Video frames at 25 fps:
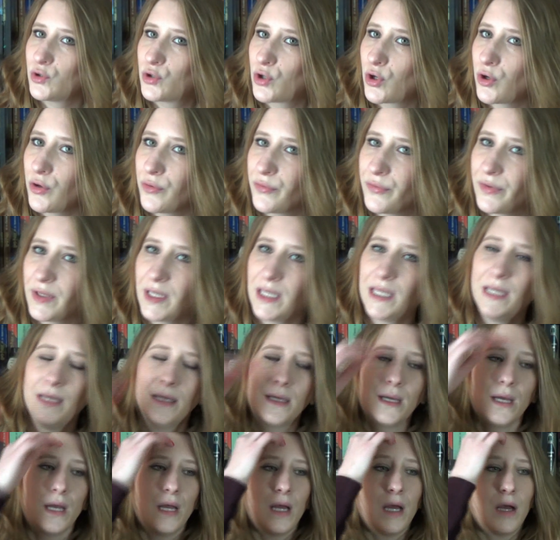yeux crevés.
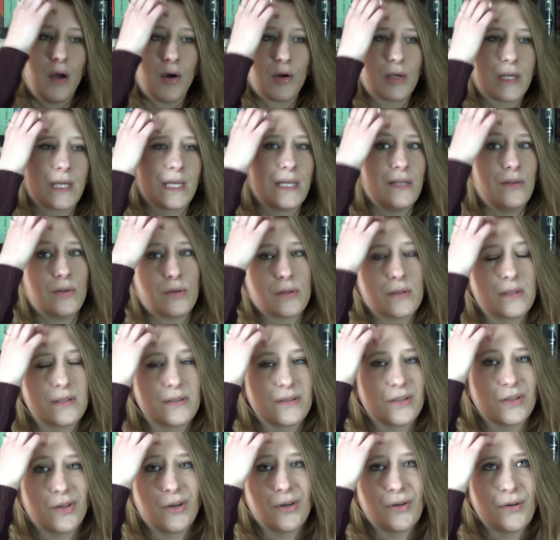Ok,
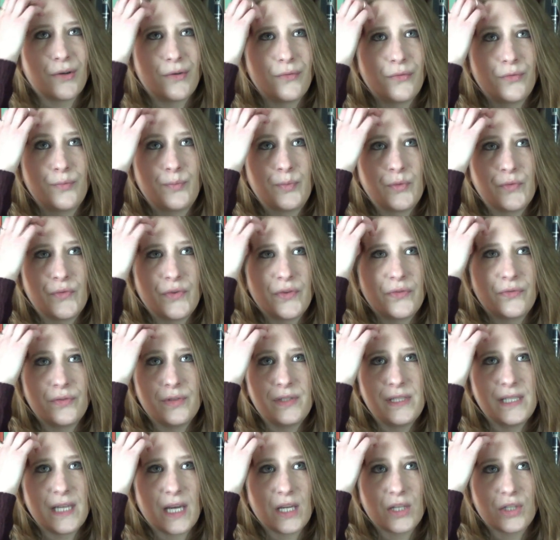donc euh, vous pouvez vous
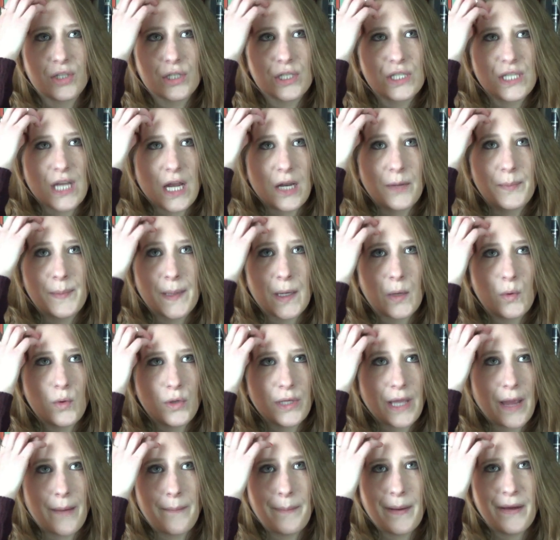dire que Charles
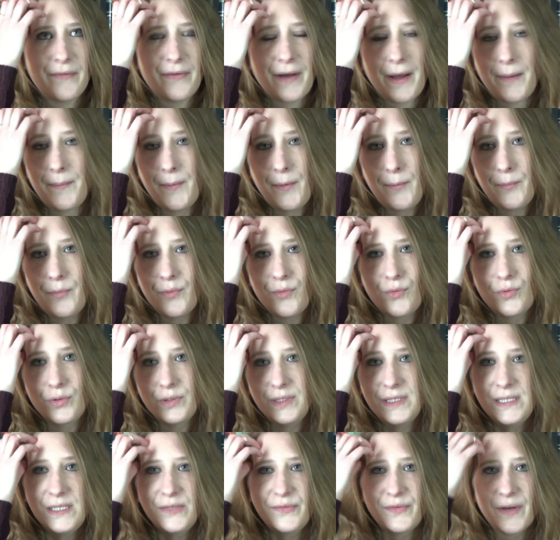Perrault, il n'y a pas vraiment beaucoup
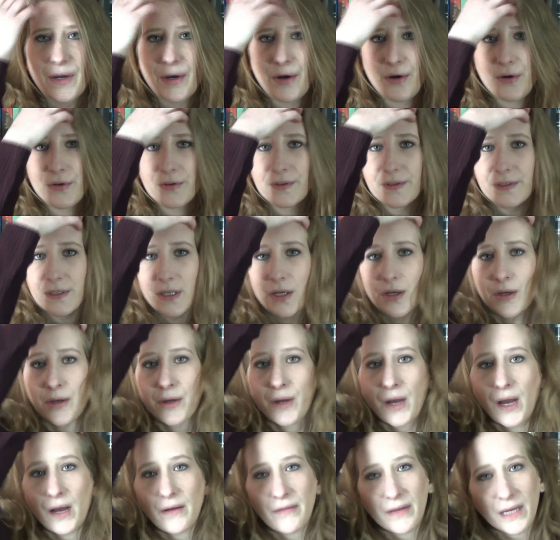de différence
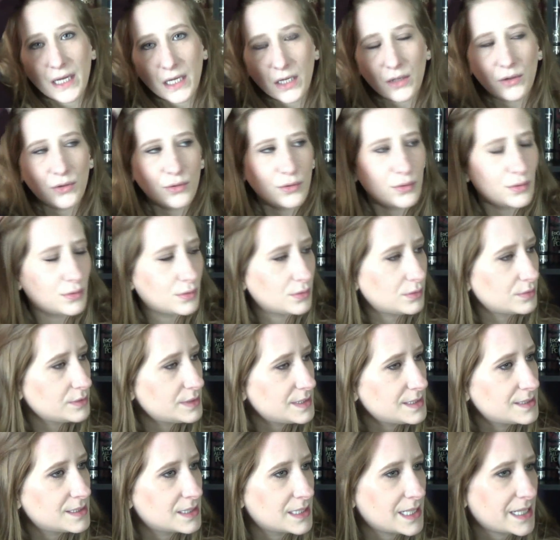euh, avec le,
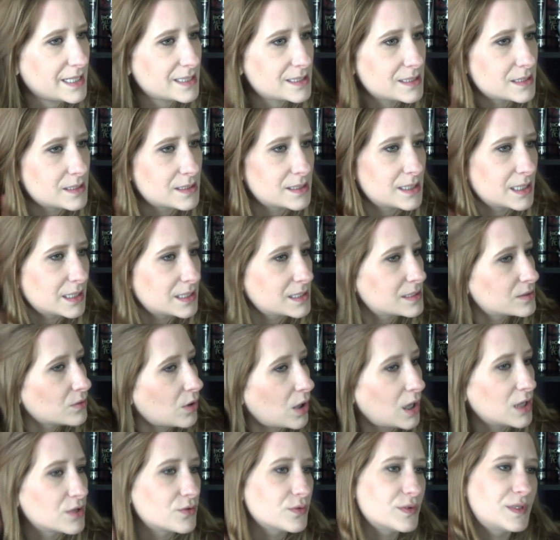Disney, si ce n'est qu'ils ont
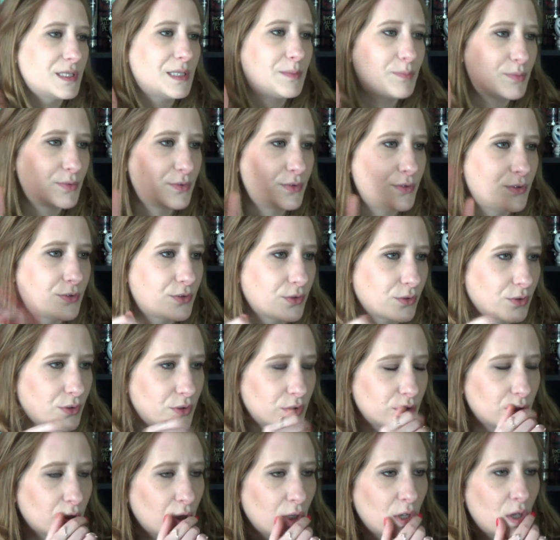rajouté plus de
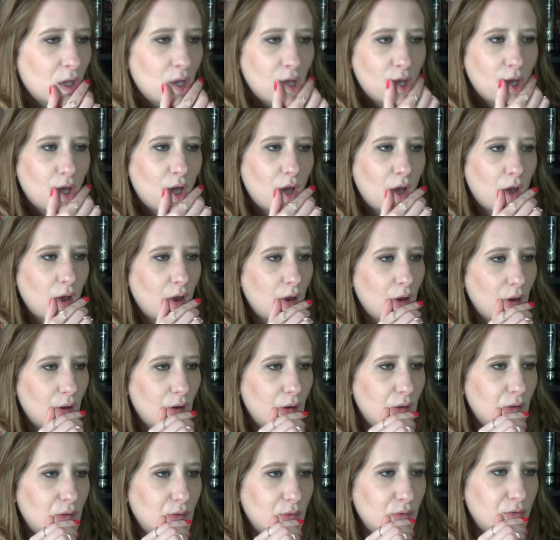trucs
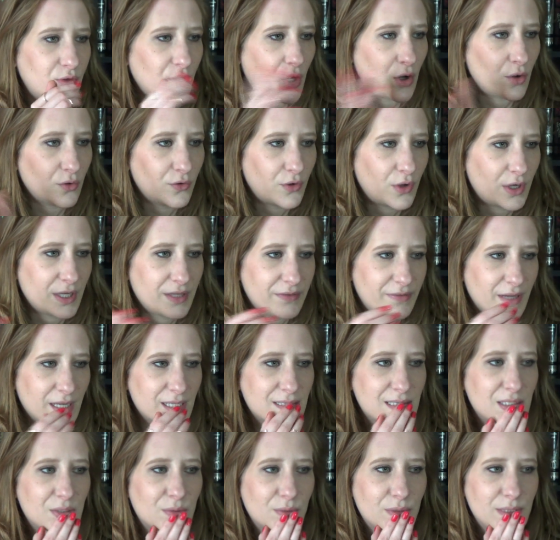dans, les
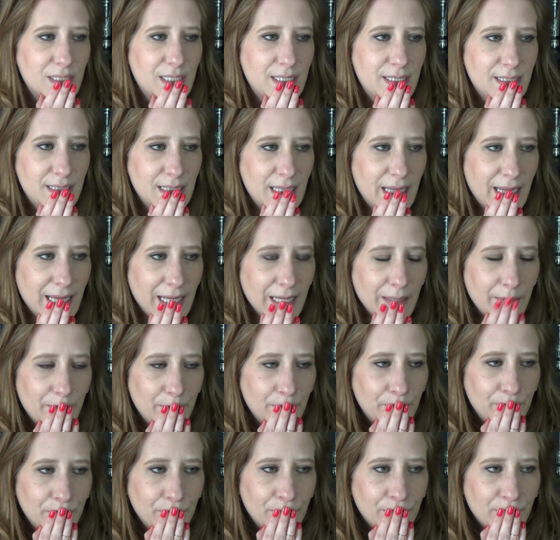versions Disney.
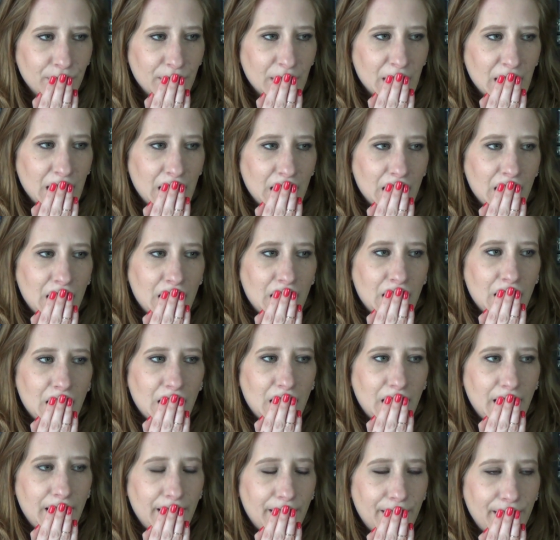
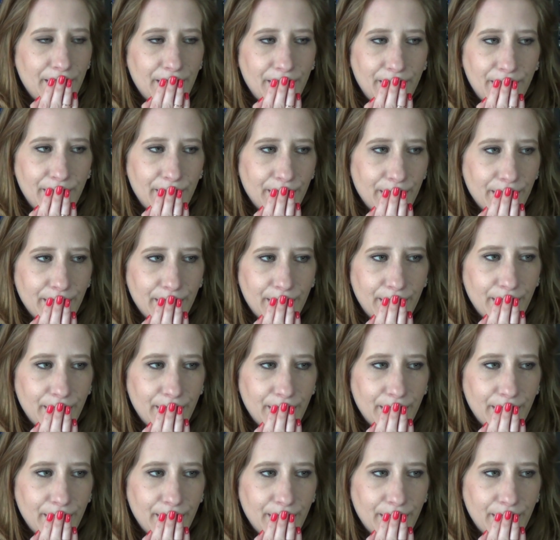Euh,